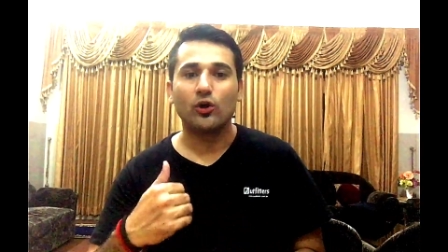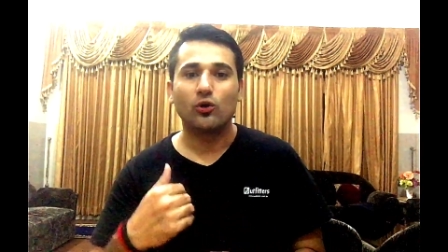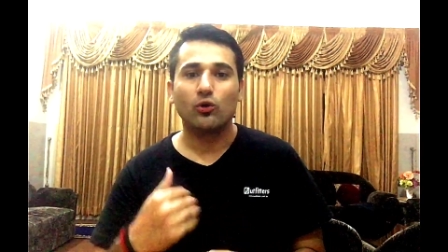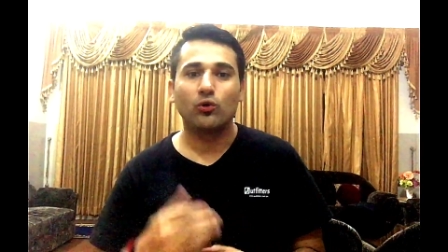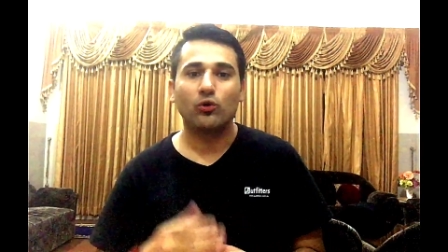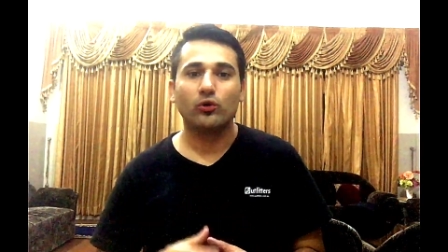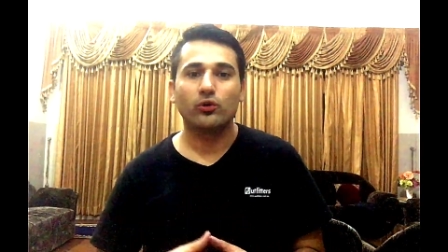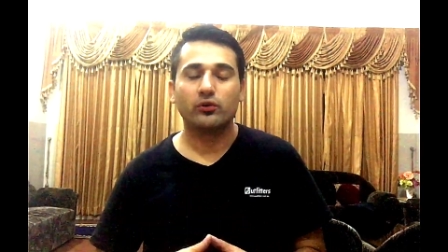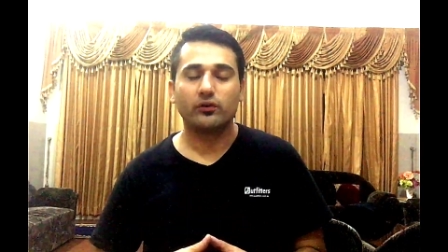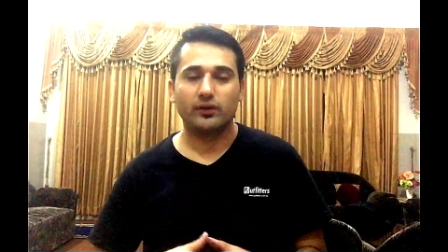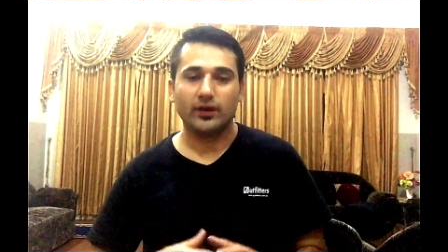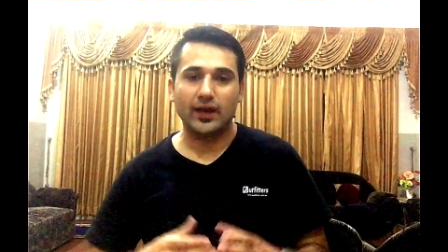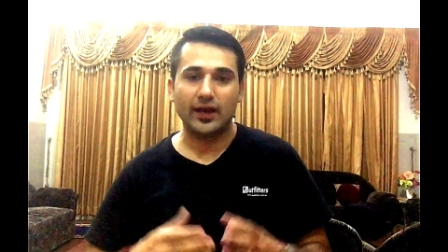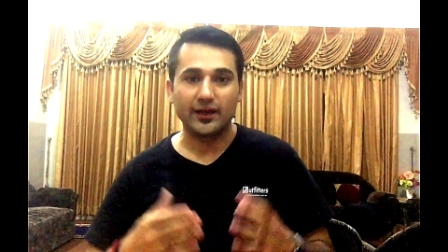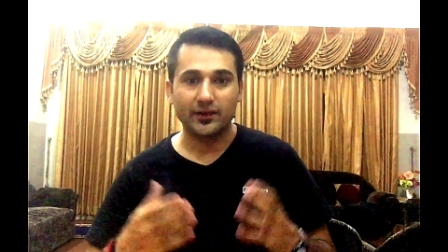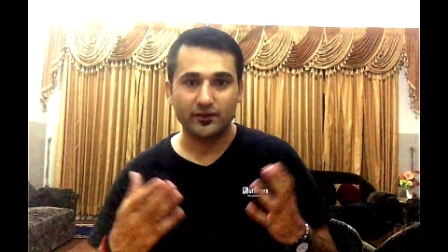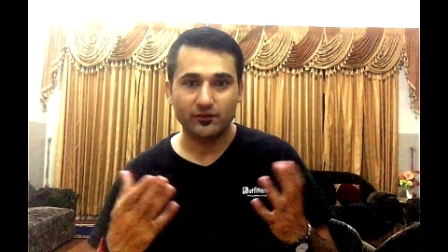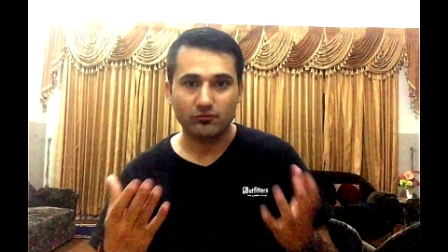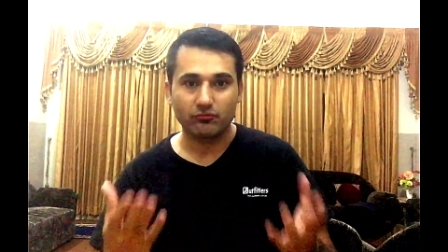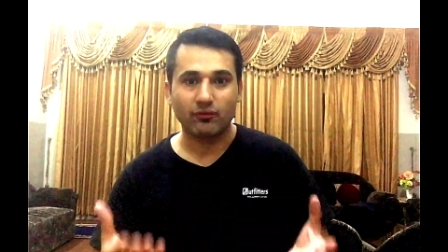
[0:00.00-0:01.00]
और
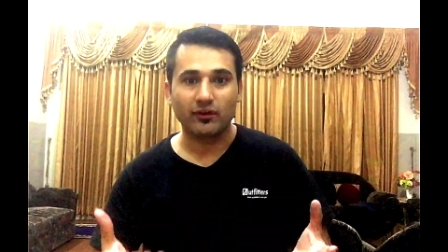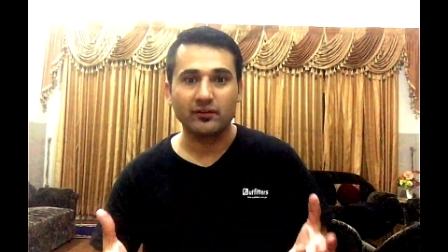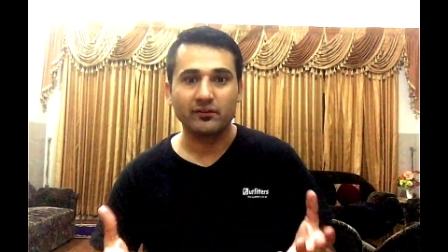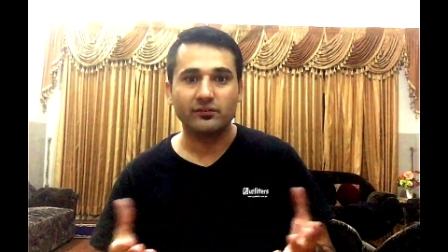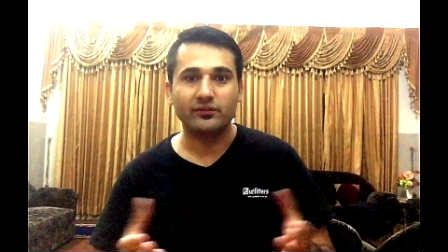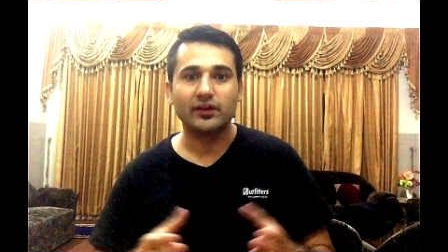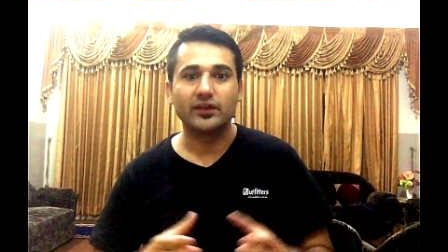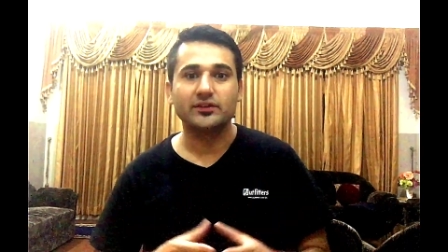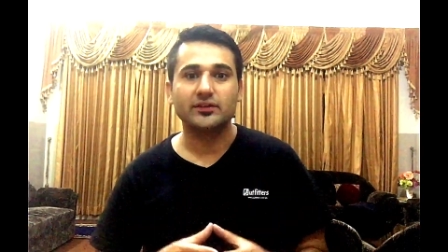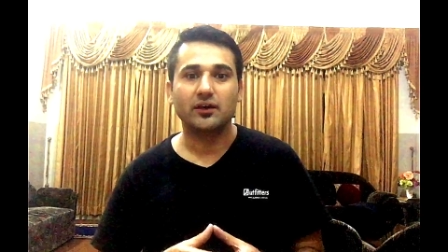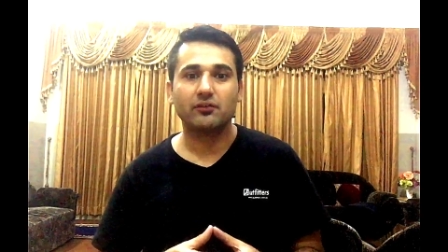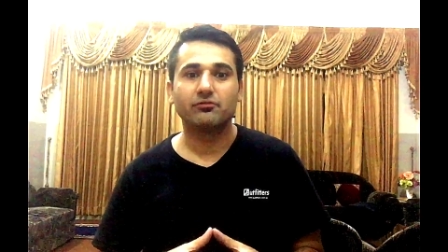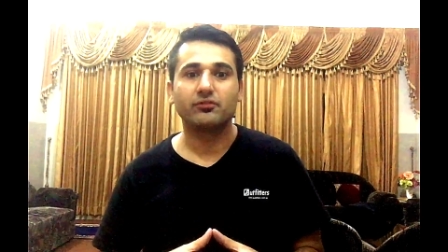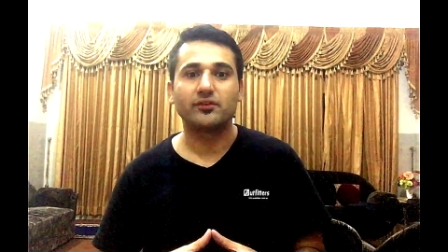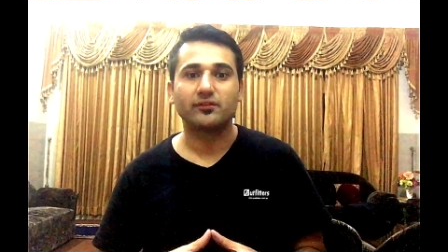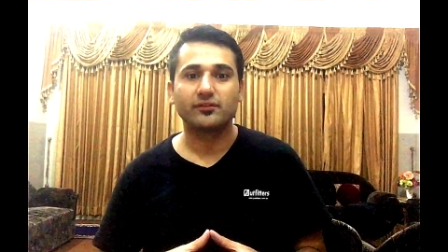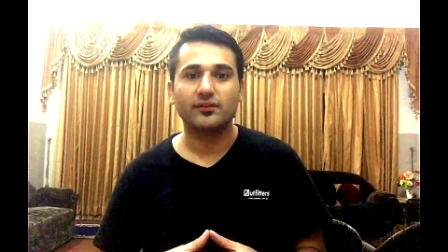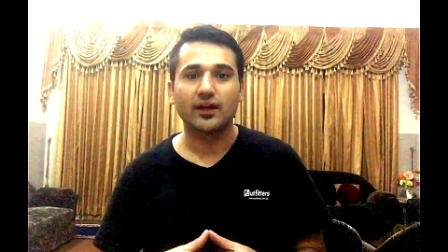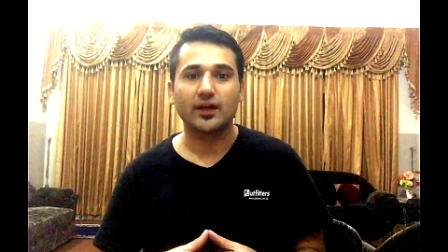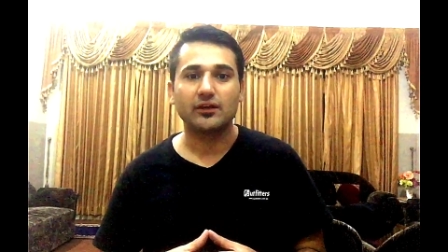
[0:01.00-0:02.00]
एट वन स्टेज ऑफ हिज
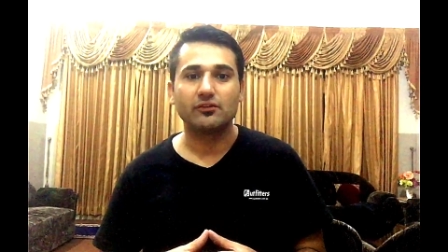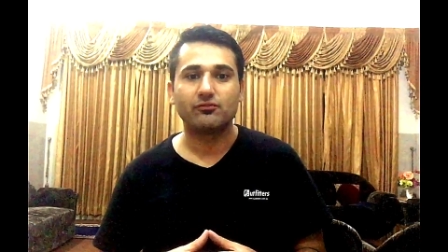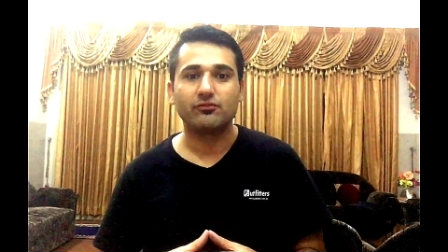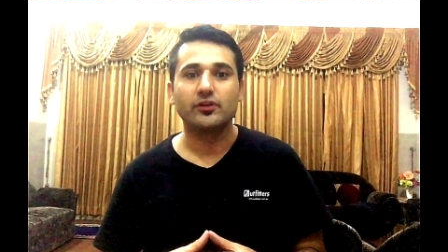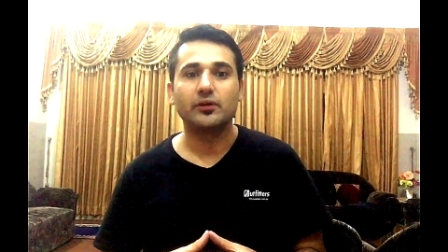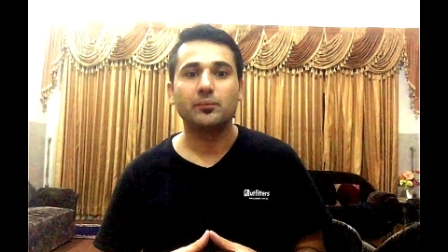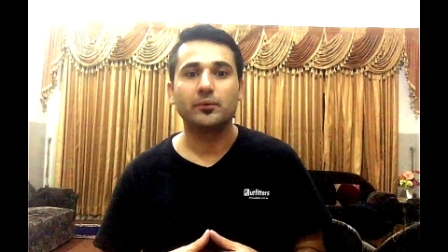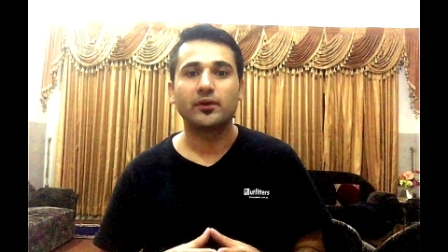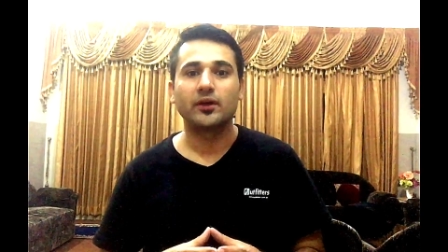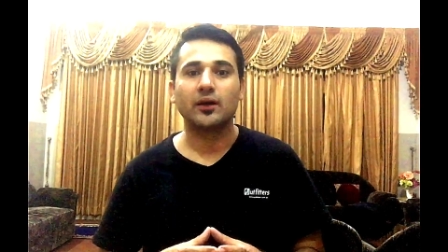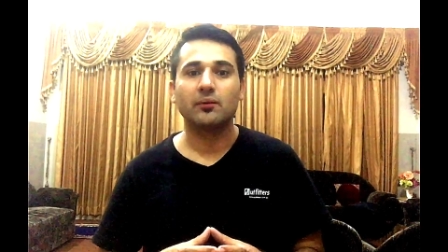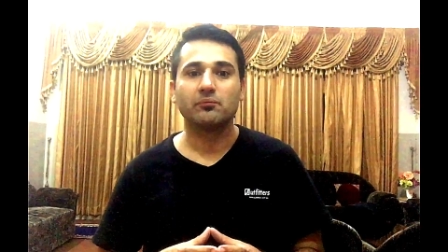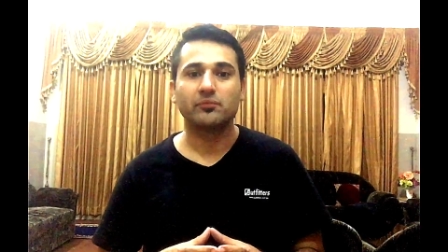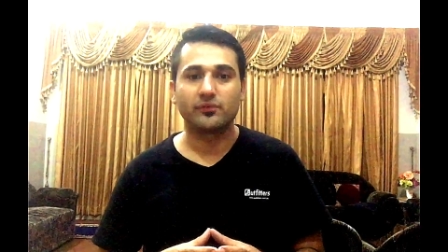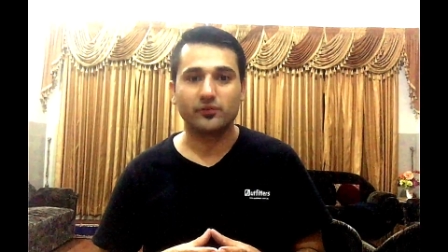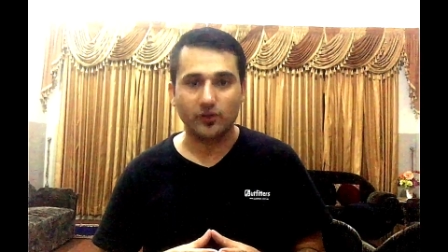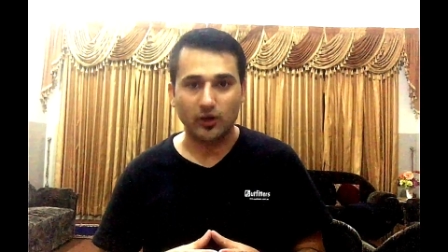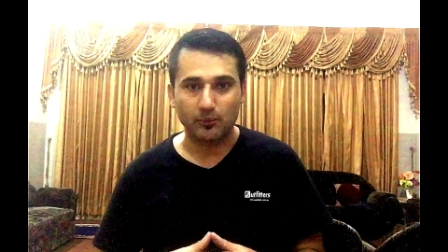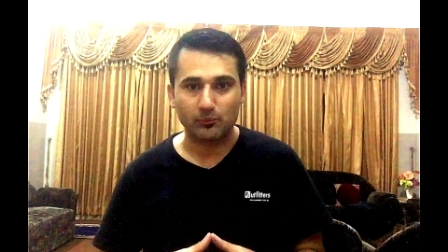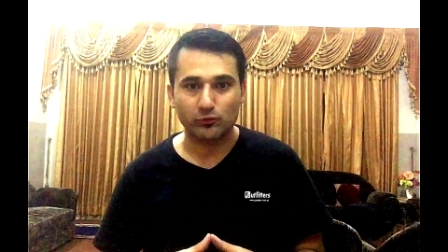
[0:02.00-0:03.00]
लाइफ ही बिकम्स
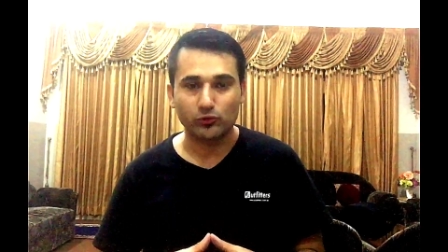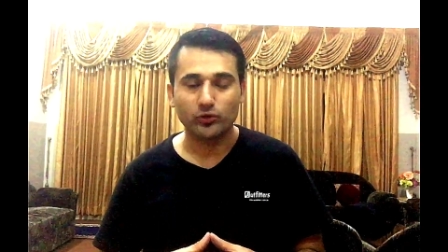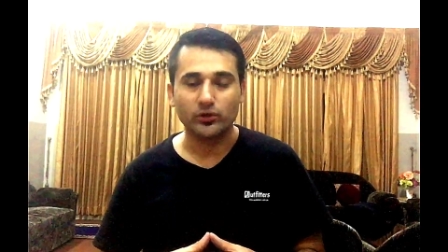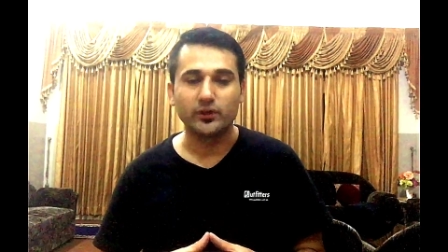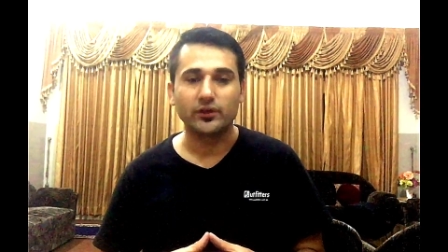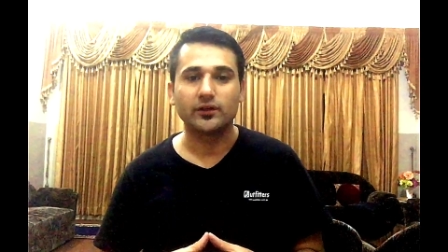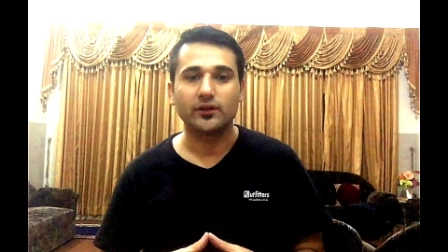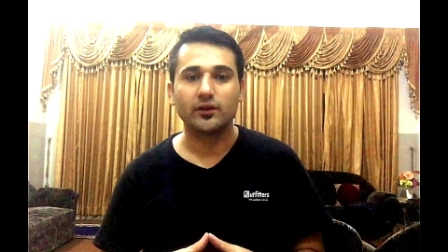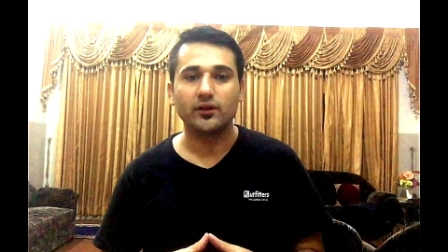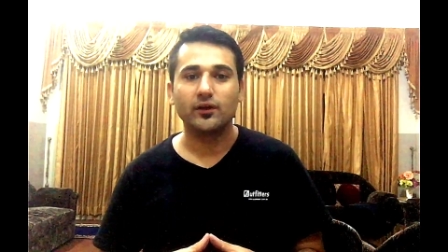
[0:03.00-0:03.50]
ऑब्सोल्यूट